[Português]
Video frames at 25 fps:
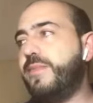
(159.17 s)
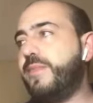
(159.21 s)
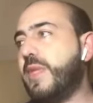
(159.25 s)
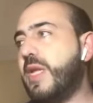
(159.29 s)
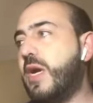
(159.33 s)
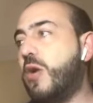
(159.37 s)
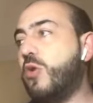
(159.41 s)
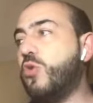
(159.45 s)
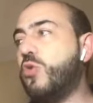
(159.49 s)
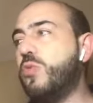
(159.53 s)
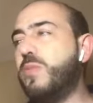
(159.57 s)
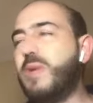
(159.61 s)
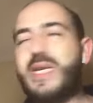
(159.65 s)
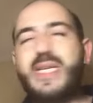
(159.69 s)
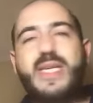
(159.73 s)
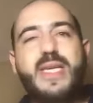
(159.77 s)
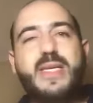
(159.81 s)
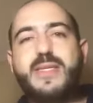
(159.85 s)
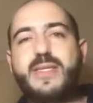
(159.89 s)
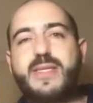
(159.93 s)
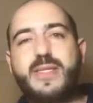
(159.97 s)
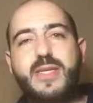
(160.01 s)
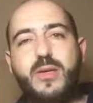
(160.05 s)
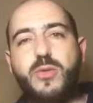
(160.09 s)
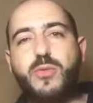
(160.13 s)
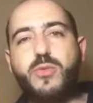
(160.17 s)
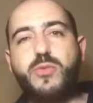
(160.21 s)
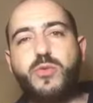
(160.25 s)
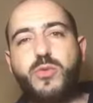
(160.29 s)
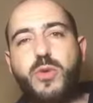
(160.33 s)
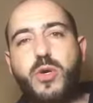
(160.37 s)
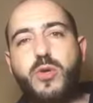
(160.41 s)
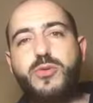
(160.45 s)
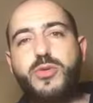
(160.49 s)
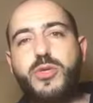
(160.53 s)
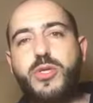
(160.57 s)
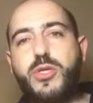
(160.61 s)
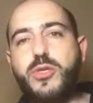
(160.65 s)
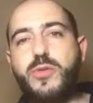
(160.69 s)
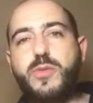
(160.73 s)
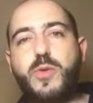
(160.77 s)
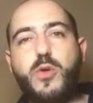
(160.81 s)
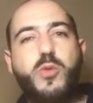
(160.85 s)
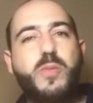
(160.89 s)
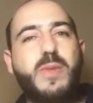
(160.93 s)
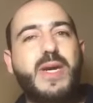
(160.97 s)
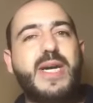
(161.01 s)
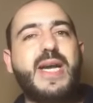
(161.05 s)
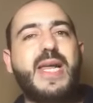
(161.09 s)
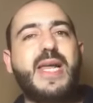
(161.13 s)
alguma questão no autismo,
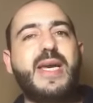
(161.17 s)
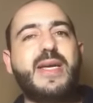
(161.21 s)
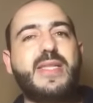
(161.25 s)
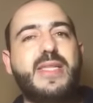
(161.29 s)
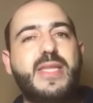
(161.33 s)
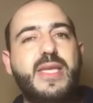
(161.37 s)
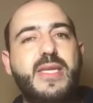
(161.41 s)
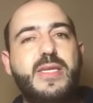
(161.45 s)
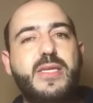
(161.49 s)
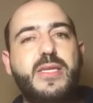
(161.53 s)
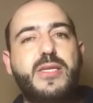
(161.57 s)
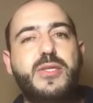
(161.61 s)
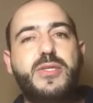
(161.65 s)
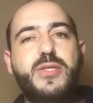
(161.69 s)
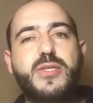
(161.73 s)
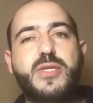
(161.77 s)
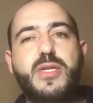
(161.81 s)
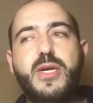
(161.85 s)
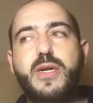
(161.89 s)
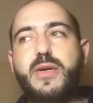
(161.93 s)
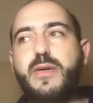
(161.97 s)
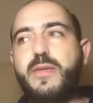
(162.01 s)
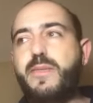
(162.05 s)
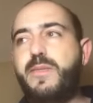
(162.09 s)
alguma característica